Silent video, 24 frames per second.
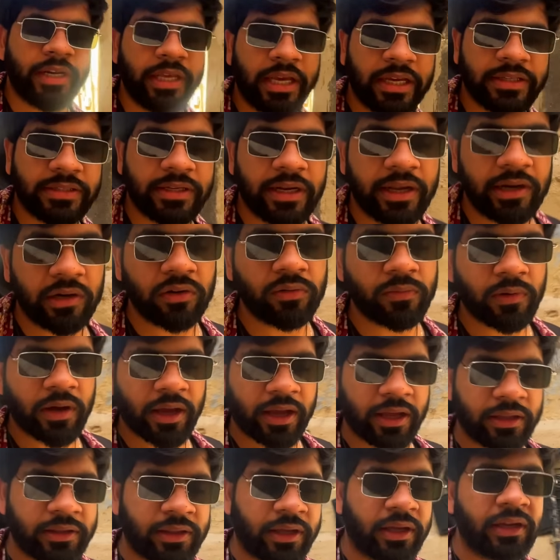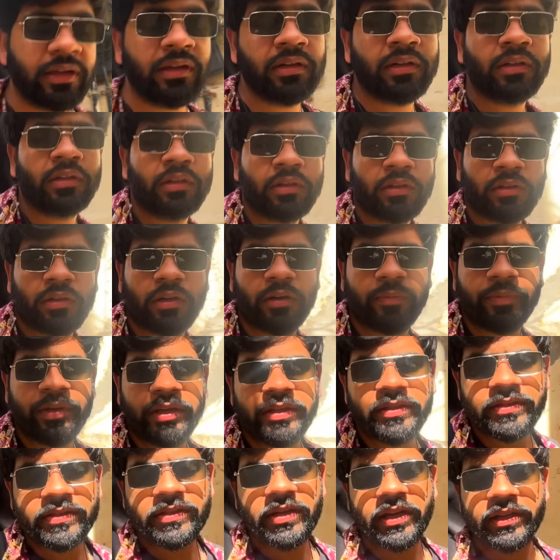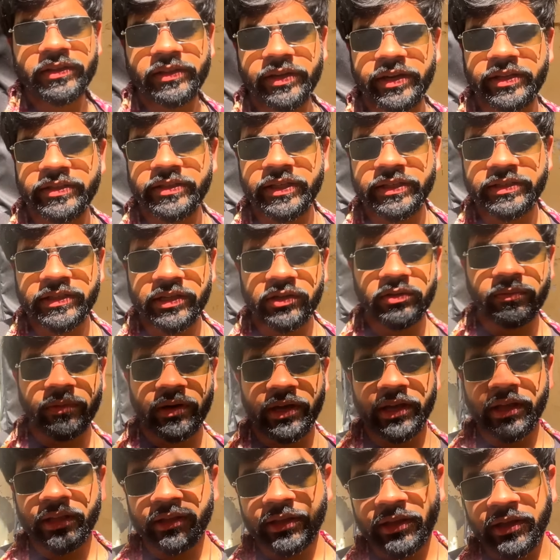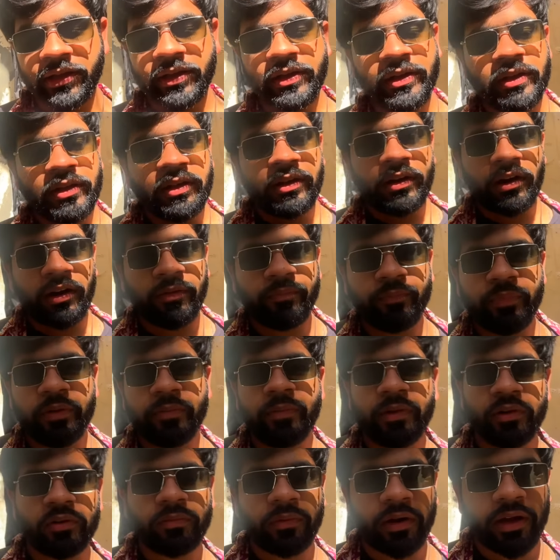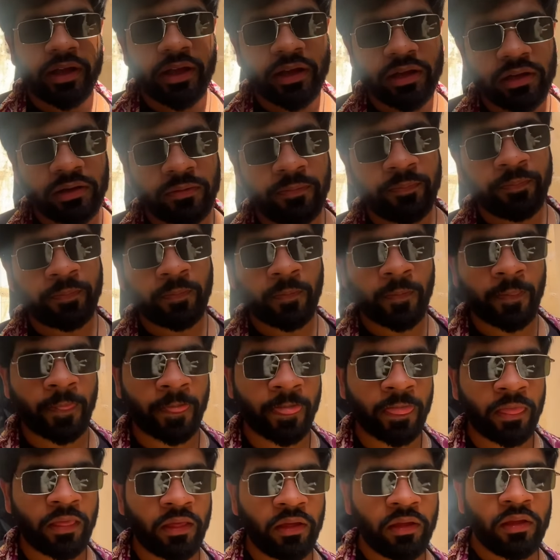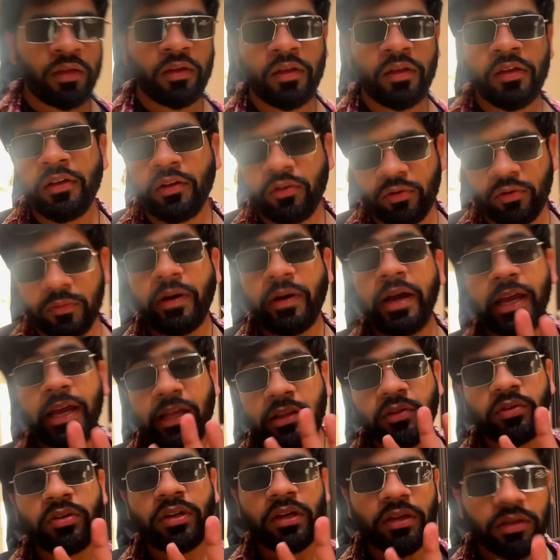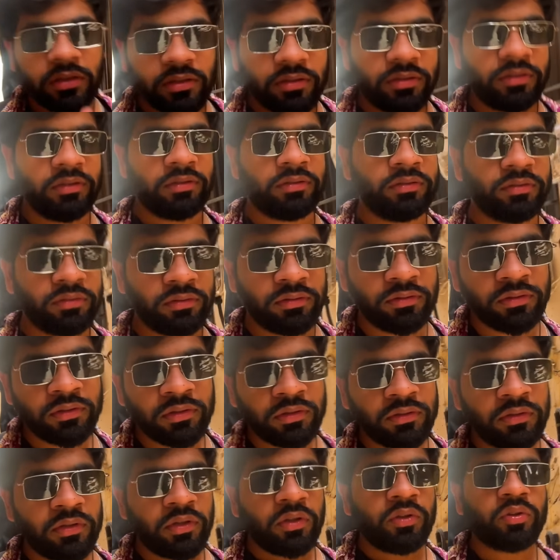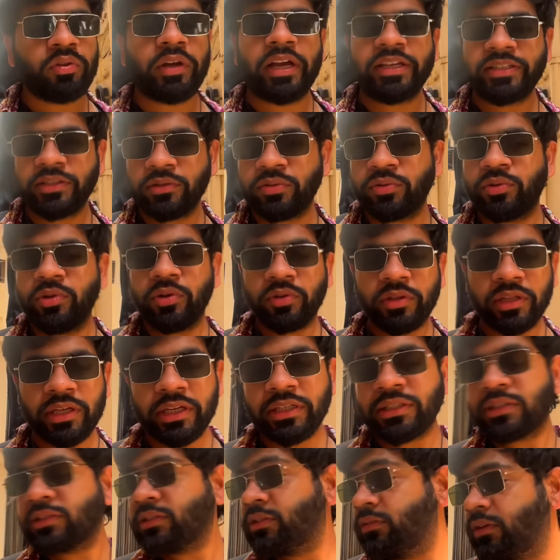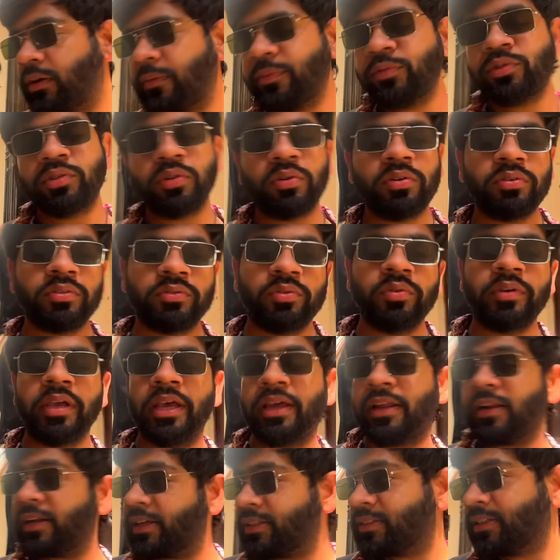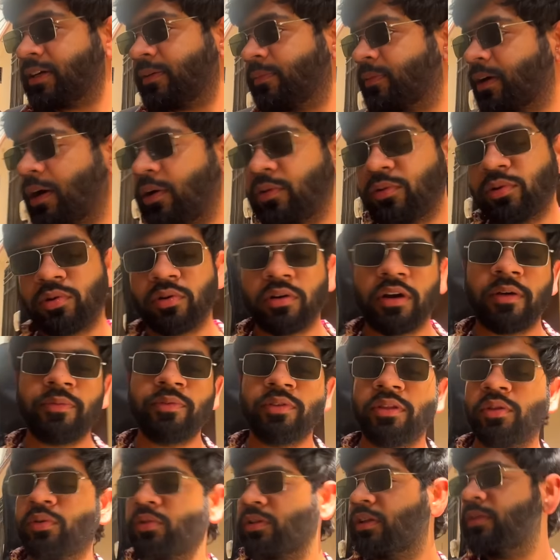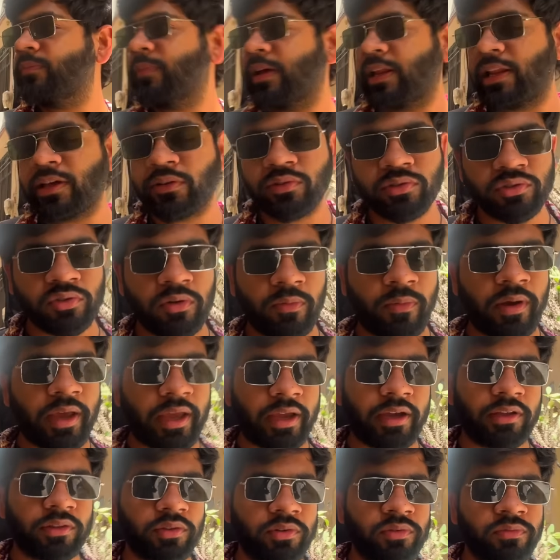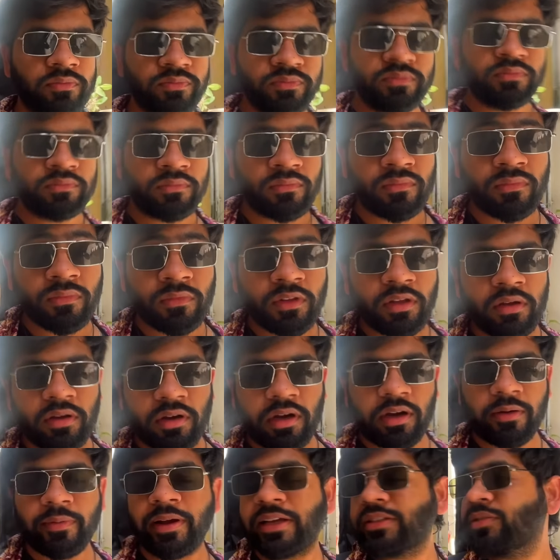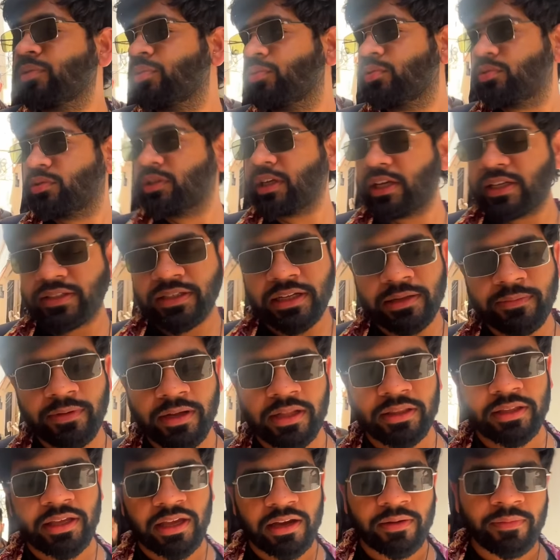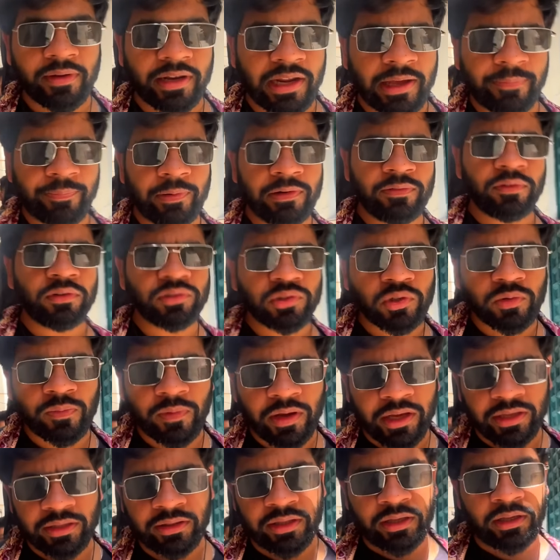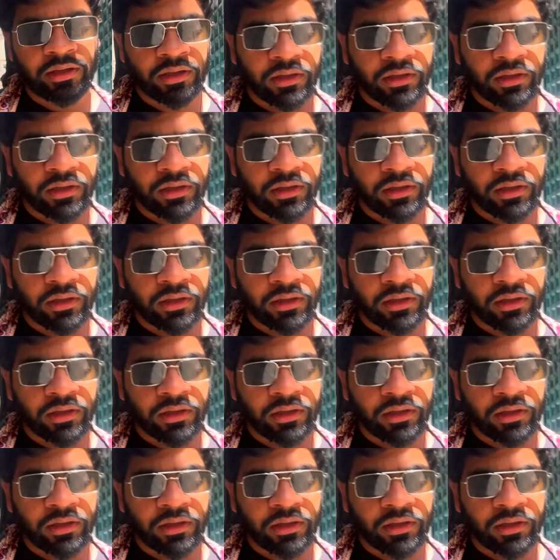डीएसएलआर घुमाया था कभी इंस्टा 360 घुमाया था हम्पी में घुमाया छह साल पहले घुमाया तो ना छह साल पहले तो ऐसे थोड़ी होते कि अब जो तो केयरलेस था अब काउंट होगा अभी दो दिन पहले कुछ घुमाएगा तो हाँ। अब ऐसे तो छह साल बाद कहेगा मैंने एप्पल वॉच घुमाई थी